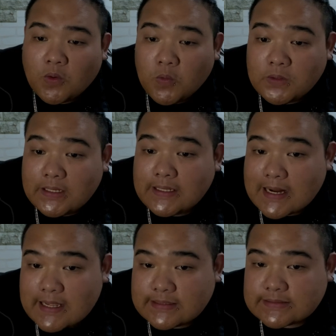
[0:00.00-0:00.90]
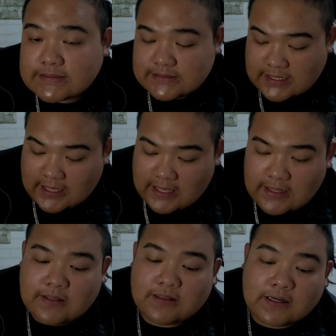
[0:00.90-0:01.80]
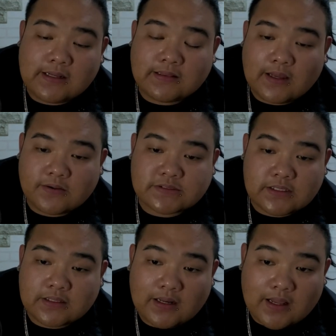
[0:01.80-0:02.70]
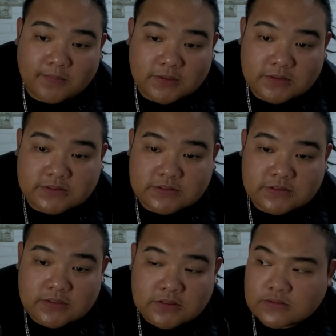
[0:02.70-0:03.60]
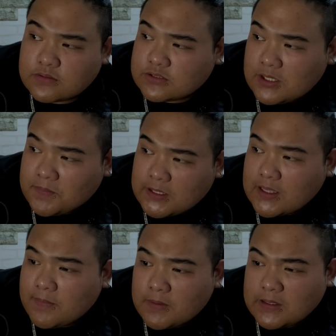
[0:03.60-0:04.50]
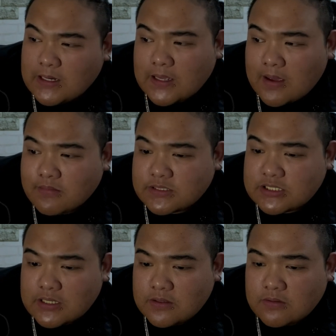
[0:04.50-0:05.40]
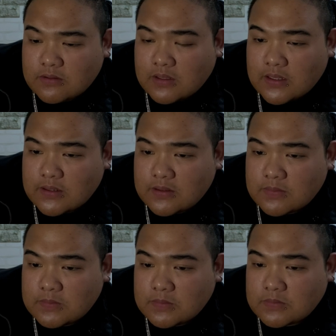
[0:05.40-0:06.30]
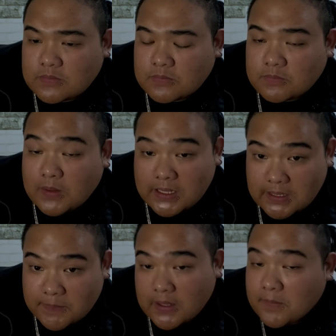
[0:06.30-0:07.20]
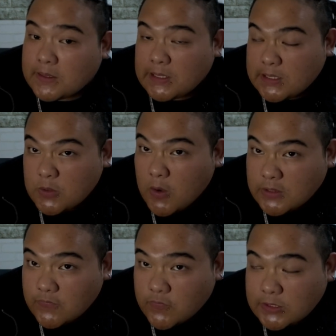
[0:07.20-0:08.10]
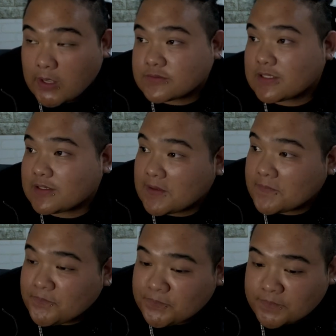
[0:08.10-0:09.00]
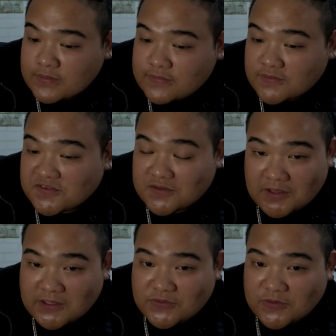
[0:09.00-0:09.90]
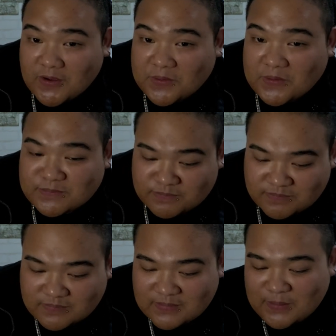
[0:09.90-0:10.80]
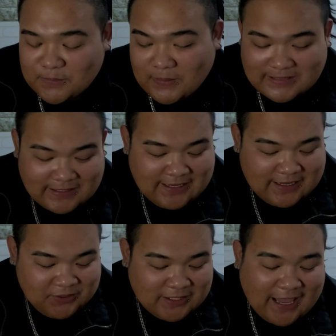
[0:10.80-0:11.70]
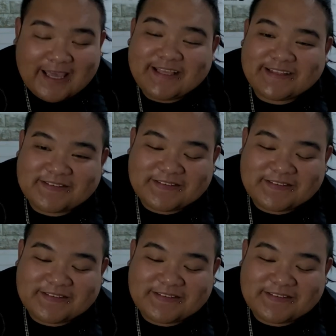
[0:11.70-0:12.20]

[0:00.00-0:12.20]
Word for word: only runs 83,000 kilometers. So, syempre, ginagamit siya ngayon, uh, baka pagka binili nyo, 84,000 na. Since nag enjoy ako. But, ayun nga, it's